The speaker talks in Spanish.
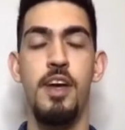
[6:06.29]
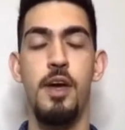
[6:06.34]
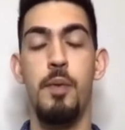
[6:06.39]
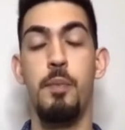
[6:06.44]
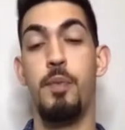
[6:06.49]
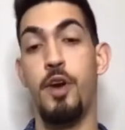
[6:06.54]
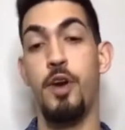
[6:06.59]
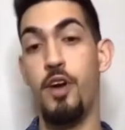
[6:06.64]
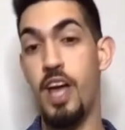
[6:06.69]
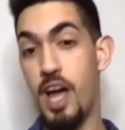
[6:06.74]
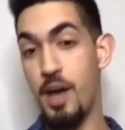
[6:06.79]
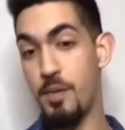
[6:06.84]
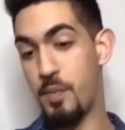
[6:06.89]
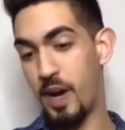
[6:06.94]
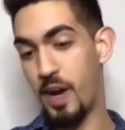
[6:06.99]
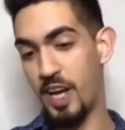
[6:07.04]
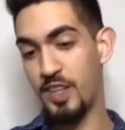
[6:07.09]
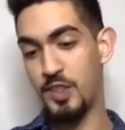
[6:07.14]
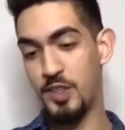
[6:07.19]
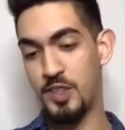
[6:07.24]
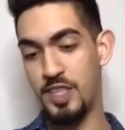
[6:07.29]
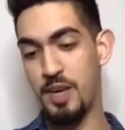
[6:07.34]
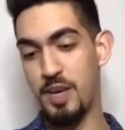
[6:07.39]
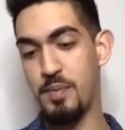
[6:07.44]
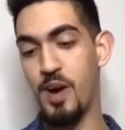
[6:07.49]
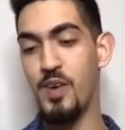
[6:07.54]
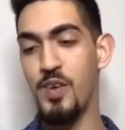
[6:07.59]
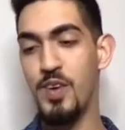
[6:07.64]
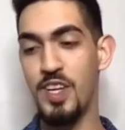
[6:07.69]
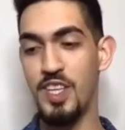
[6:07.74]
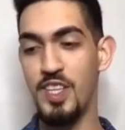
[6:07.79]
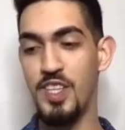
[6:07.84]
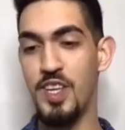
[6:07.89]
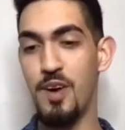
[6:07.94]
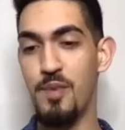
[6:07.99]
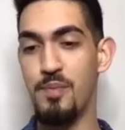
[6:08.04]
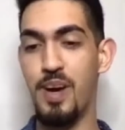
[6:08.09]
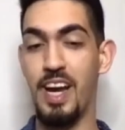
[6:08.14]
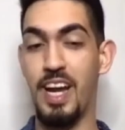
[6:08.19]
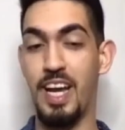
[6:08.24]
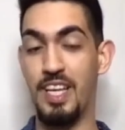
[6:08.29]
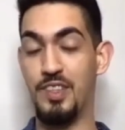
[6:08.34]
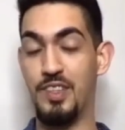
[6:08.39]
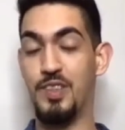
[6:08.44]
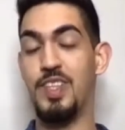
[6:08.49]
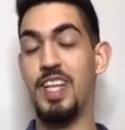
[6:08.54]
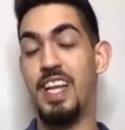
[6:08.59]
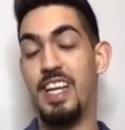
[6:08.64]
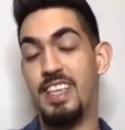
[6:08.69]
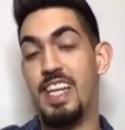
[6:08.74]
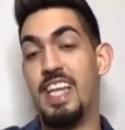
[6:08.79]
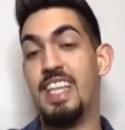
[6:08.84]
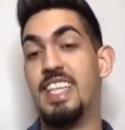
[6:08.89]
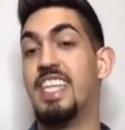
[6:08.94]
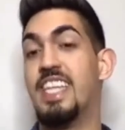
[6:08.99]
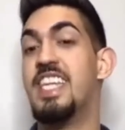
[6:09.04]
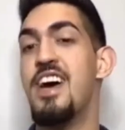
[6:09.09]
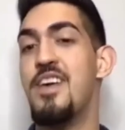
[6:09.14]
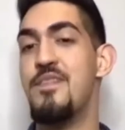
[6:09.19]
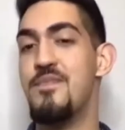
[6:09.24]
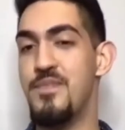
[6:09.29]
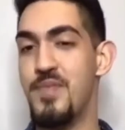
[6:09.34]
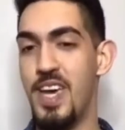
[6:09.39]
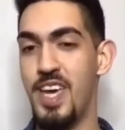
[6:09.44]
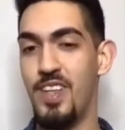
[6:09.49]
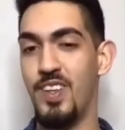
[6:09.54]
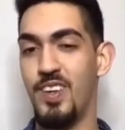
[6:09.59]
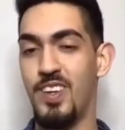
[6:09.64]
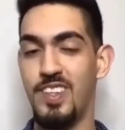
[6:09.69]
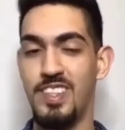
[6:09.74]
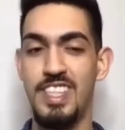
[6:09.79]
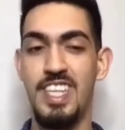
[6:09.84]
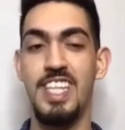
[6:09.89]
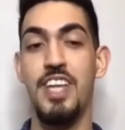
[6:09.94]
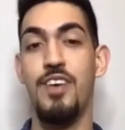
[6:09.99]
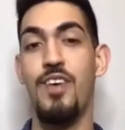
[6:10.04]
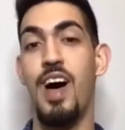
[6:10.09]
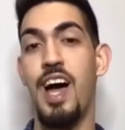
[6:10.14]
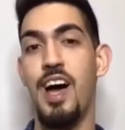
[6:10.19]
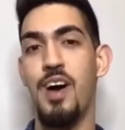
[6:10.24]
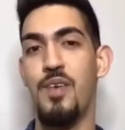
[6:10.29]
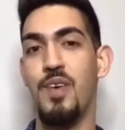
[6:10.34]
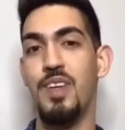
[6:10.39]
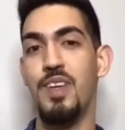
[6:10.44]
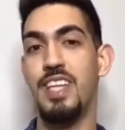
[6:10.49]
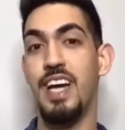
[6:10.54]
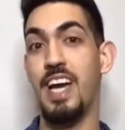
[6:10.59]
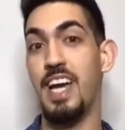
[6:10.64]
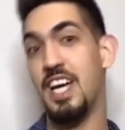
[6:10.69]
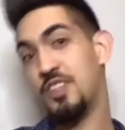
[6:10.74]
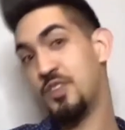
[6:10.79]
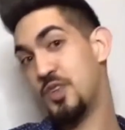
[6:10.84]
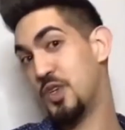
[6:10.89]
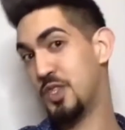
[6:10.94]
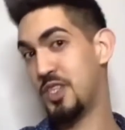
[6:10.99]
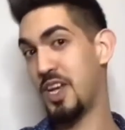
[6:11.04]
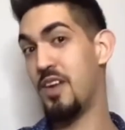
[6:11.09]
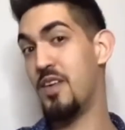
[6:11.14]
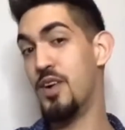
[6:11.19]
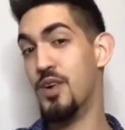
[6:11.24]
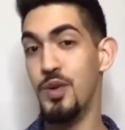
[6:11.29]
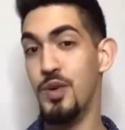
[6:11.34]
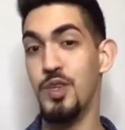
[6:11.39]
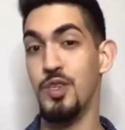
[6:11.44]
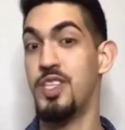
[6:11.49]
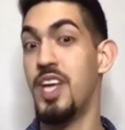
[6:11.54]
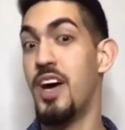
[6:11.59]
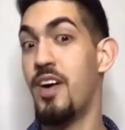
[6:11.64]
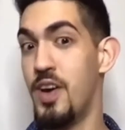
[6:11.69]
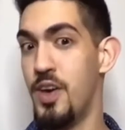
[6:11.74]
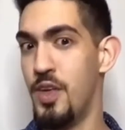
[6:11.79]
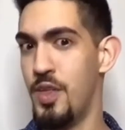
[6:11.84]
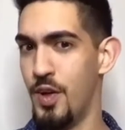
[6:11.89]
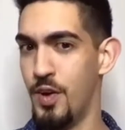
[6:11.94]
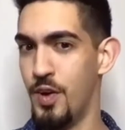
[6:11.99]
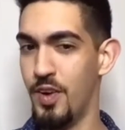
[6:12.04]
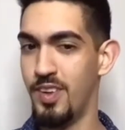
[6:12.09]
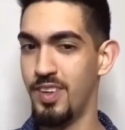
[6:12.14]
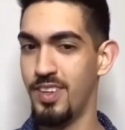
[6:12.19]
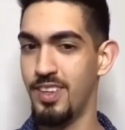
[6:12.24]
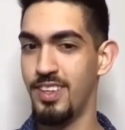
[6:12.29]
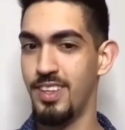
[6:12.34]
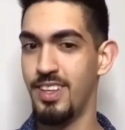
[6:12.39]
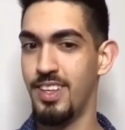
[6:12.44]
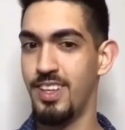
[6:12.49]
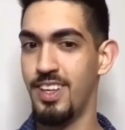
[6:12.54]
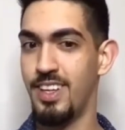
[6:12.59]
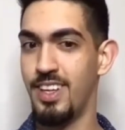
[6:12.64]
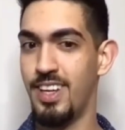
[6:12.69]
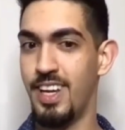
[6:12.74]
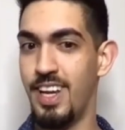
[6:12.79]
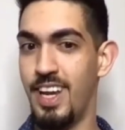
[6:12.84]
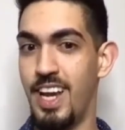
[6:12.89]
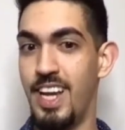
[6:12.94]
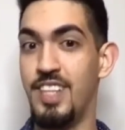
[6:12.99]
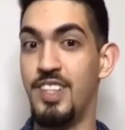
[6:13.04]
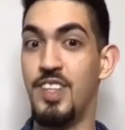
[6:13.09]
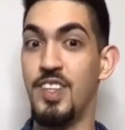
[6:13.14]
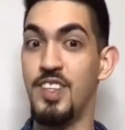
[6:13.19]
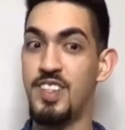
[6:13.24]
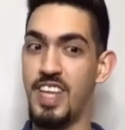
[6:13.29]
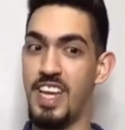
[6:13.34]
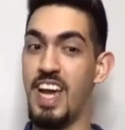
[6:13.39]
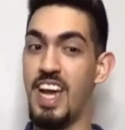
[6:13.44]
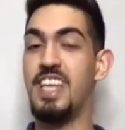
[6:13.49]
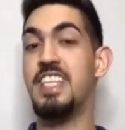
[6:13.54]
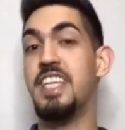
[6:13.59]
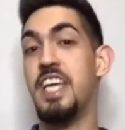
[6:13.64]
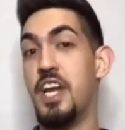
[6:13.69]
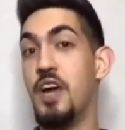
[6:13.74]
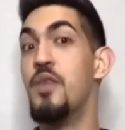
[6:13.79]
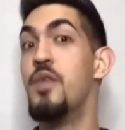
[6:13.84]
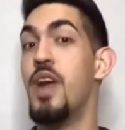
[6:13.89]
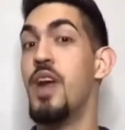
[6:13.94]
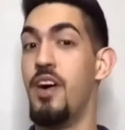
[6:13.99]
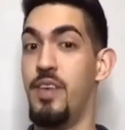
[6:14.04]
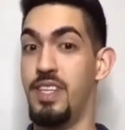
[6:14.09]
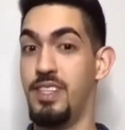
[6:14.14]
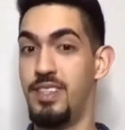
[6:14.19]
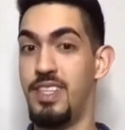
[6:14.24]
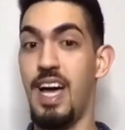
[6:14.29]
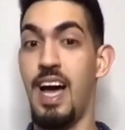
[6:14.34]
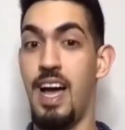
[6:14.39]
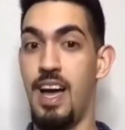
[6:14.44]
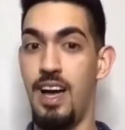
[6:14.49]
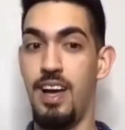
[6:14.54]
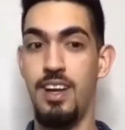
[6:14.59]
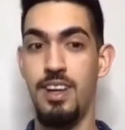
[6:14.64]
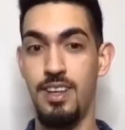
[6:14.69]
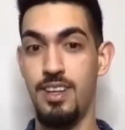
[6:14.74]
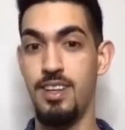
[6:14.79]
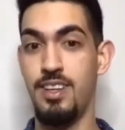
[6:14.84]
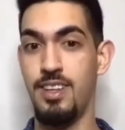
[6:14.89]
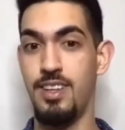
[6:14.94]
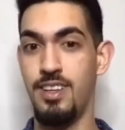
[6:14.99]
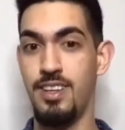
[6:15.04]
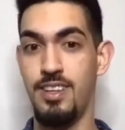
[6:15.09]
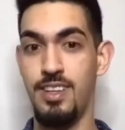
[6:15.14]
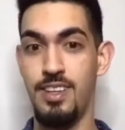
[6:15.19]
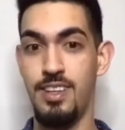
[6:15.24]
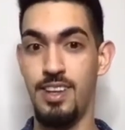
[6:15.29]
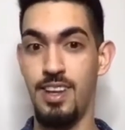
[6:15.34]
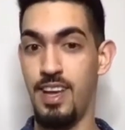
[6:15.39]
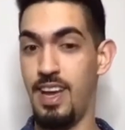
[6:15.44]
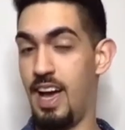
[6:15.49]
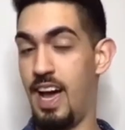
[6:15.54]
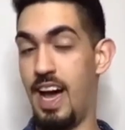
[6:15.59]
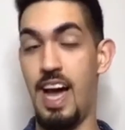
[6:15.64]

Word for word: Pero ya después que tú sepas un idioma que tú le tenías miedo, ya te vas a dar cuenta que ya tú no sabes uno, sabes dos. Entonces ahí tienes una ventaja claro.